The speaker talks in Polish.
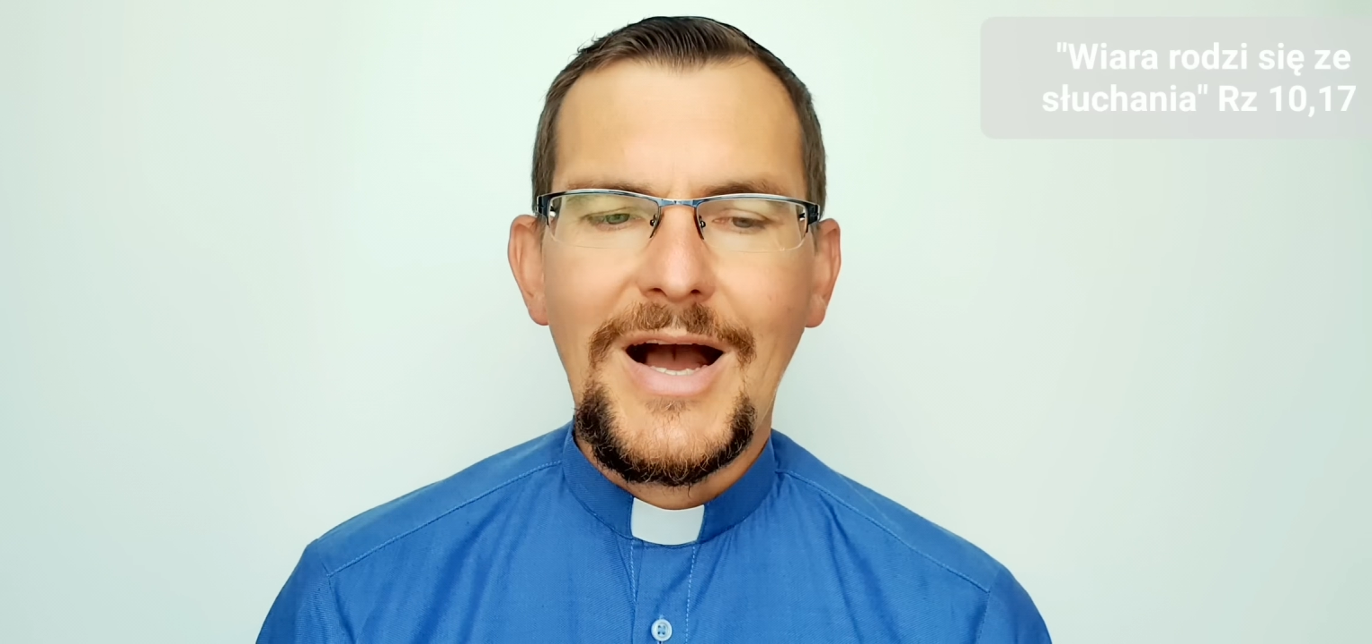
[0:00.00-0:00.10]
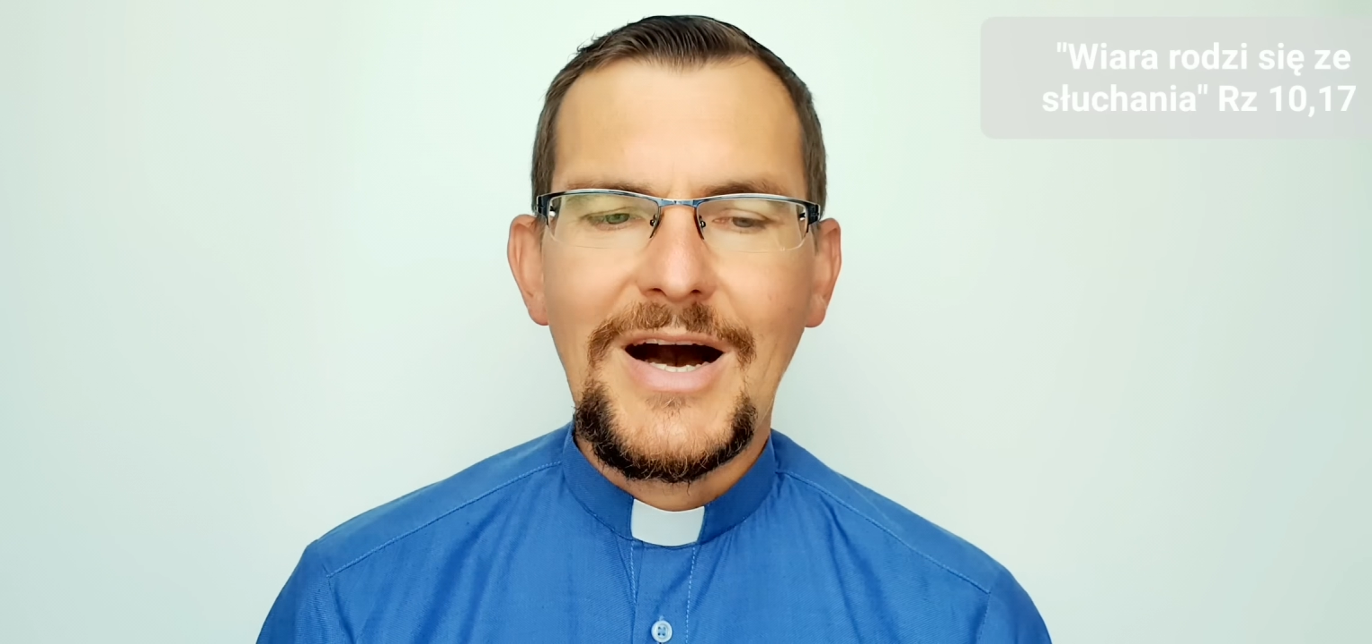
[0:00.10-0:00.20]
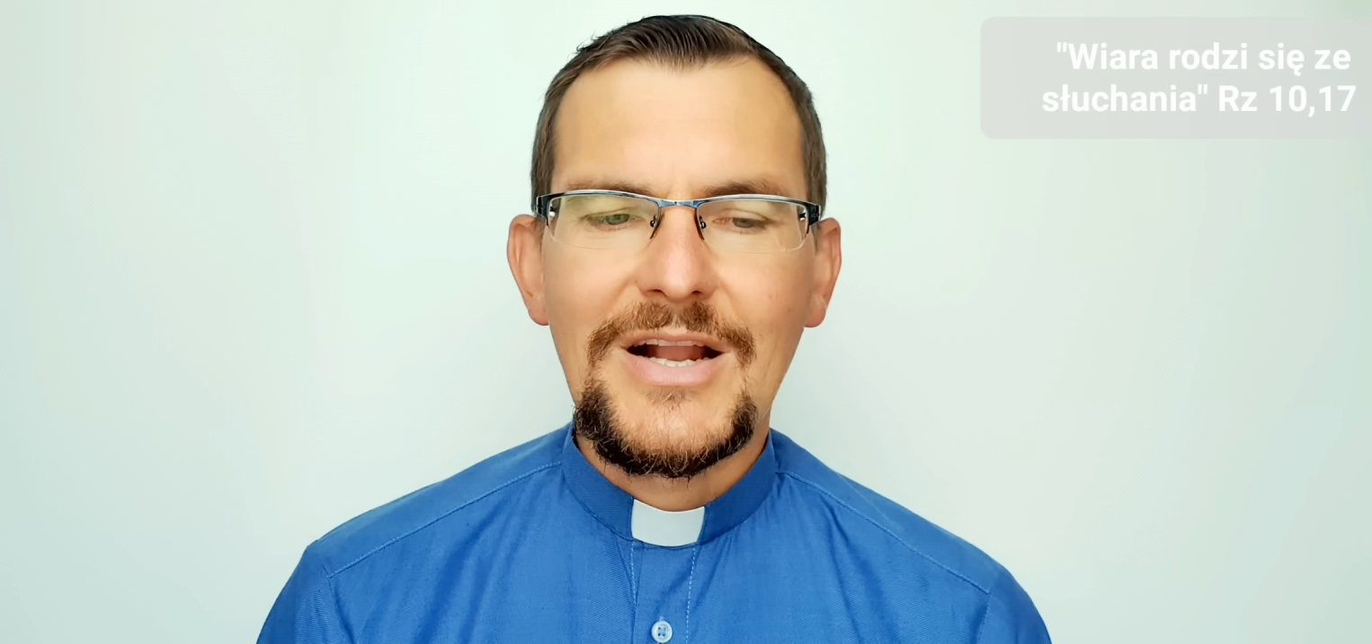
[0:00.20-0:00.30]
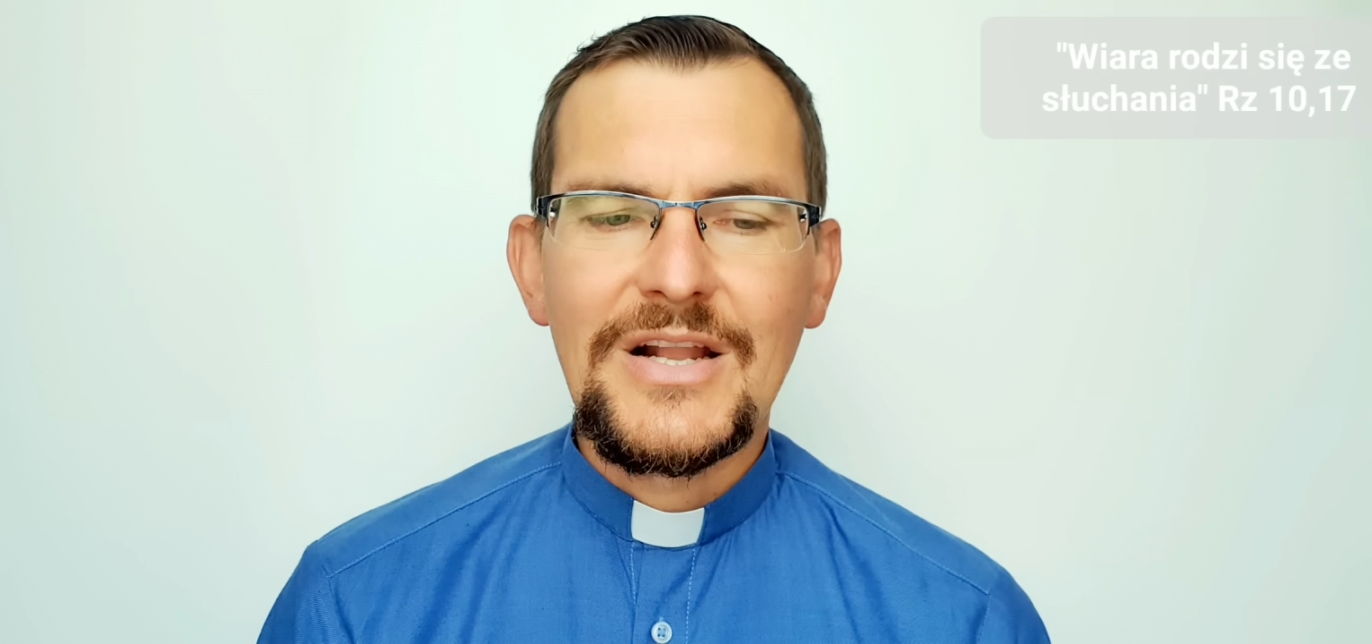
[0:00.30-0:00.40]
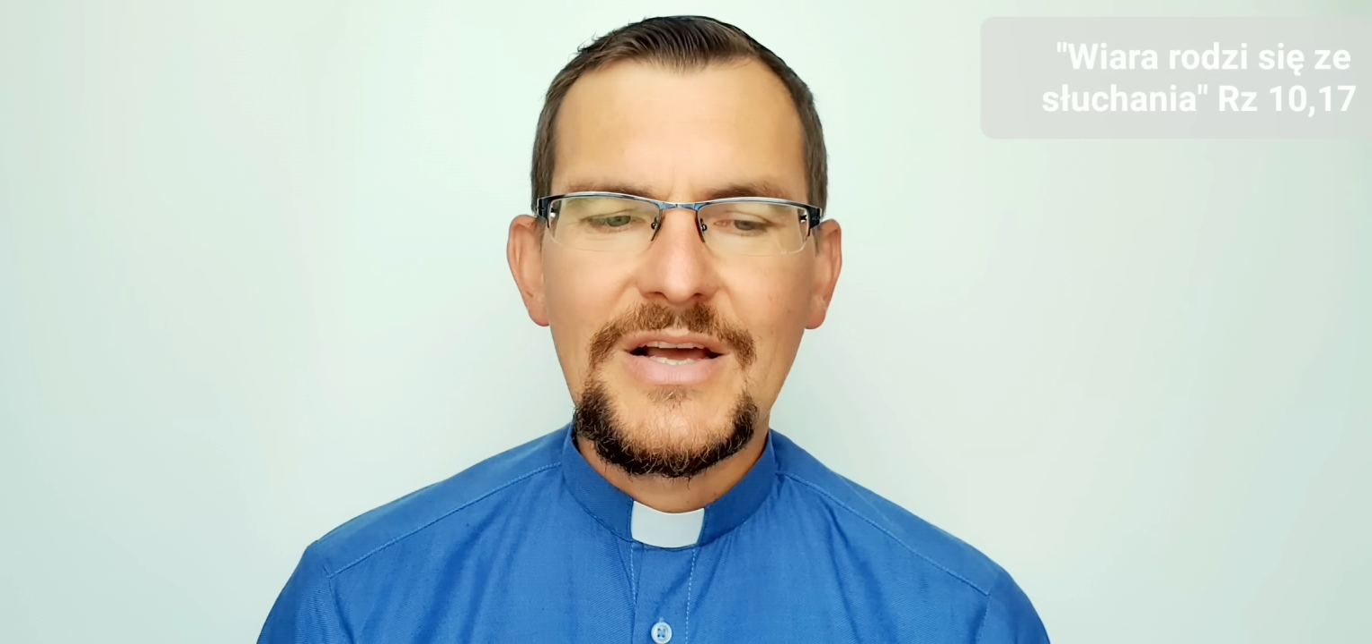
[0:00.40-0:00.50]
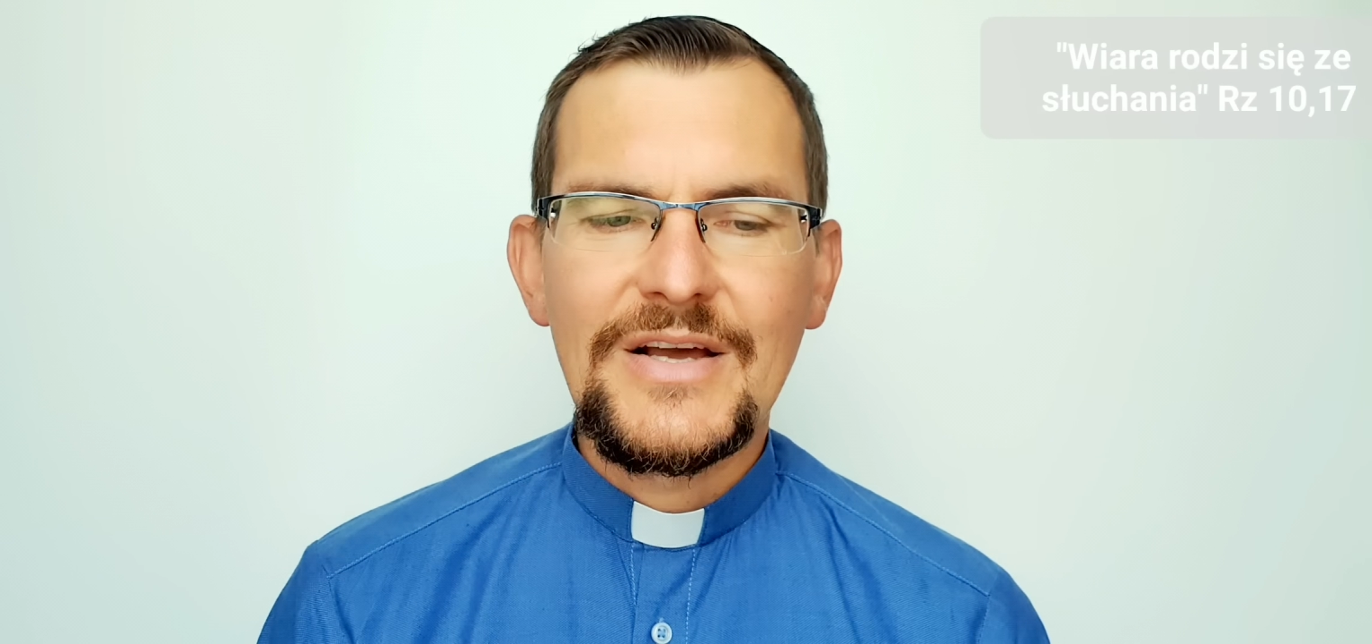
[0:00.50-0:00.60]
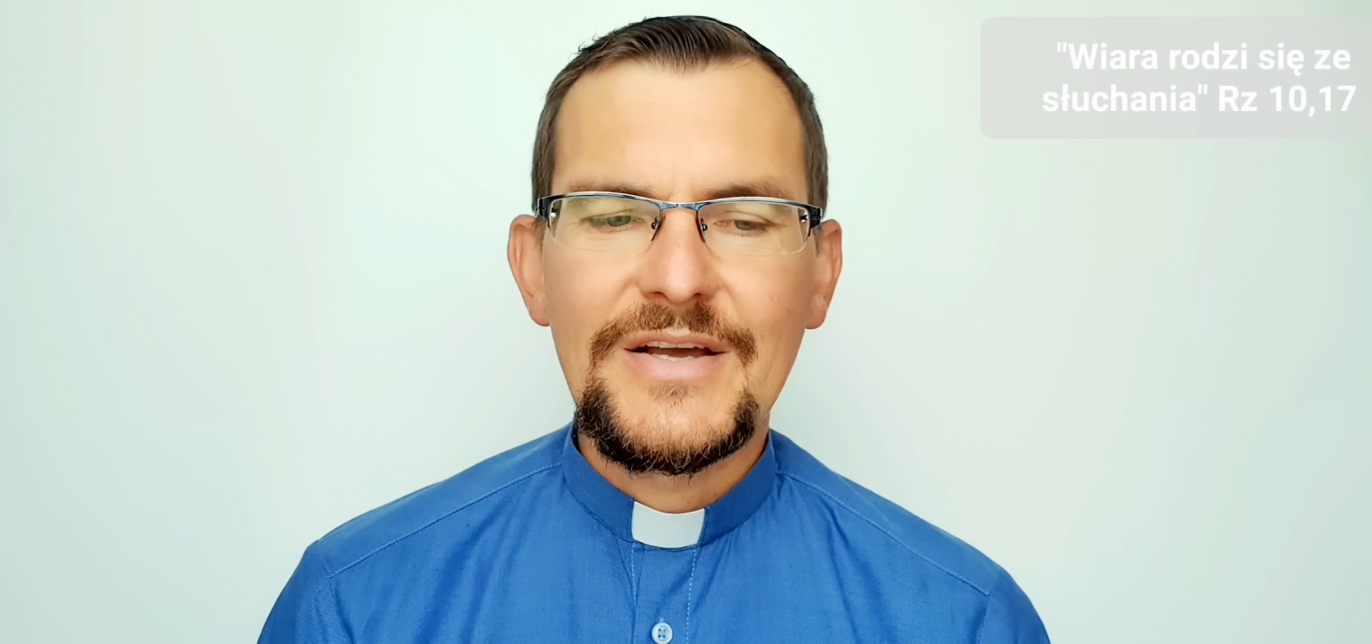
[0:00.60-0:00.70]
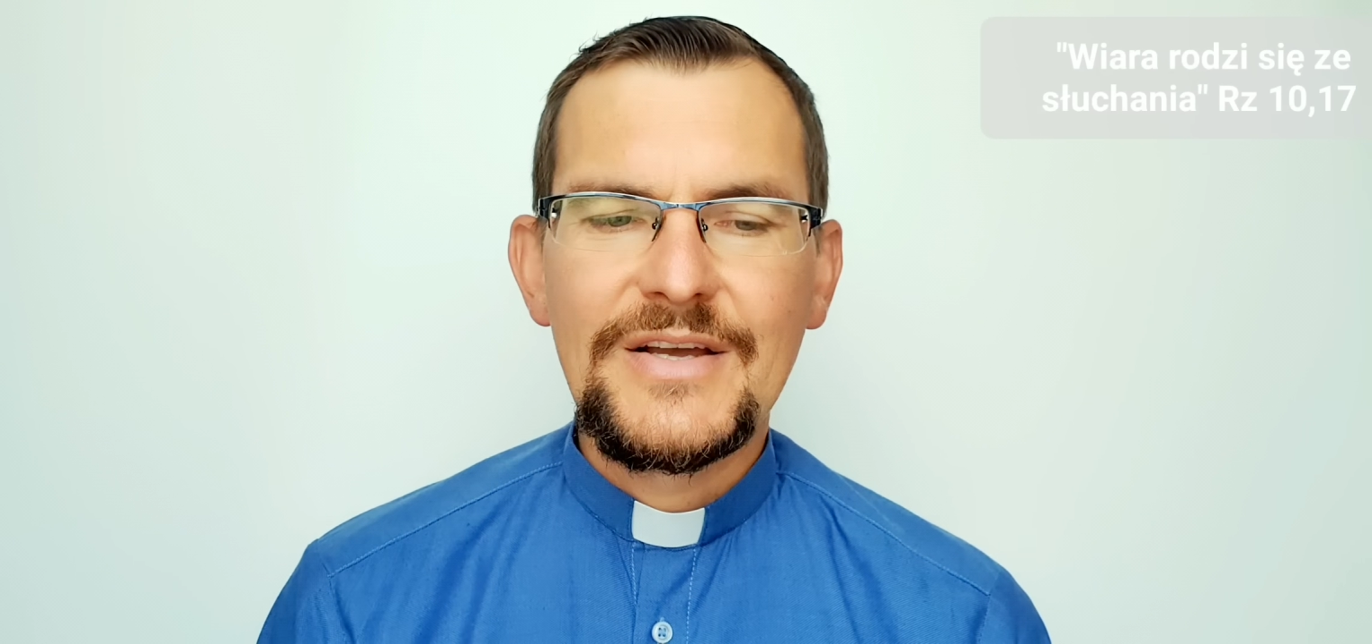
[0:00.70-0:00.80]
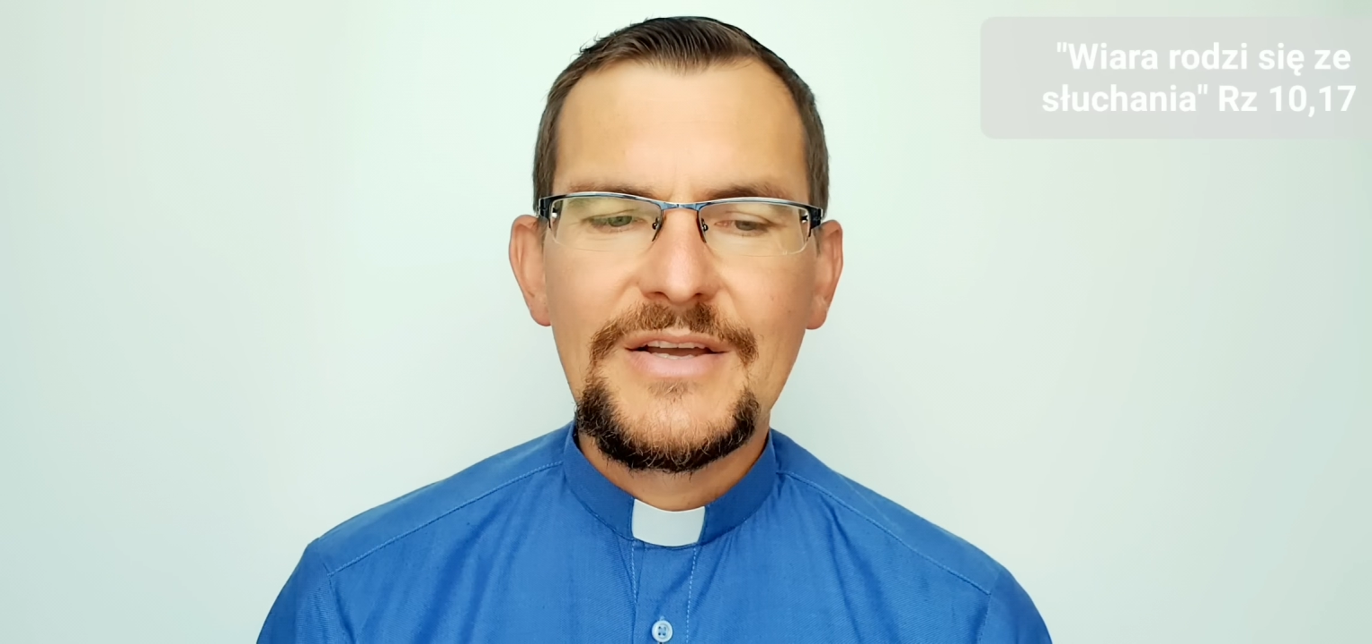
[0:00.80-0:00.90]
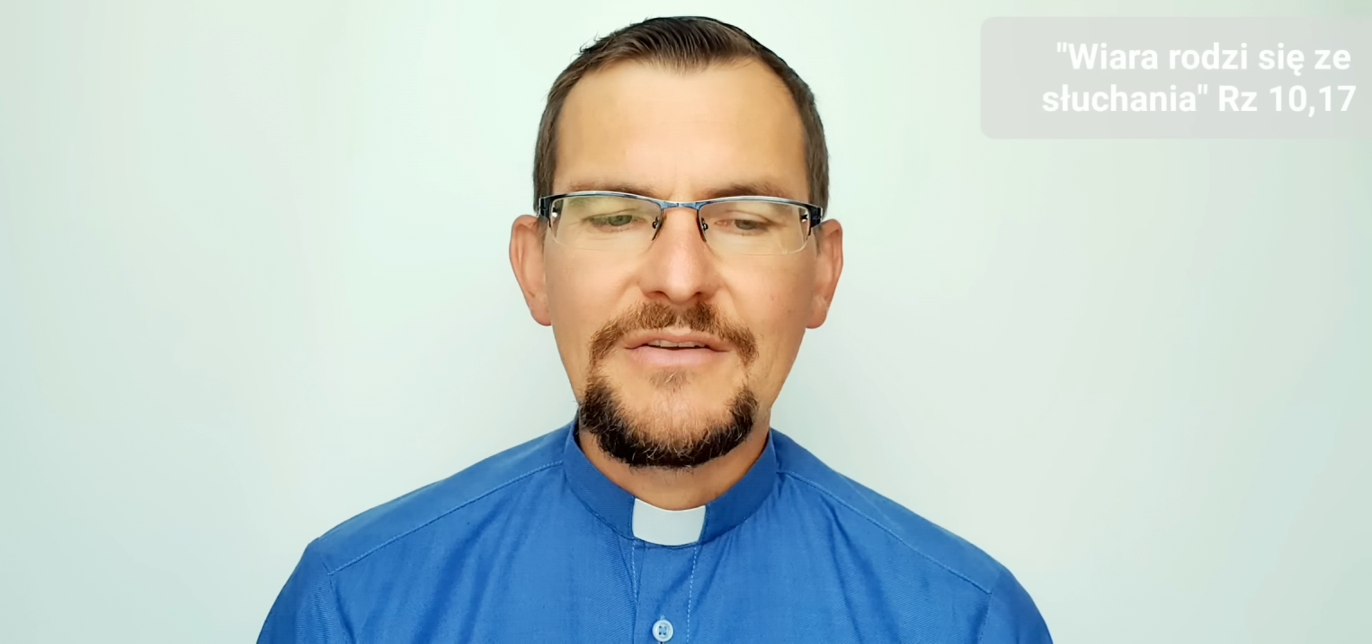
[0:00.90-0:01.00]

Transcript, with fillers: ale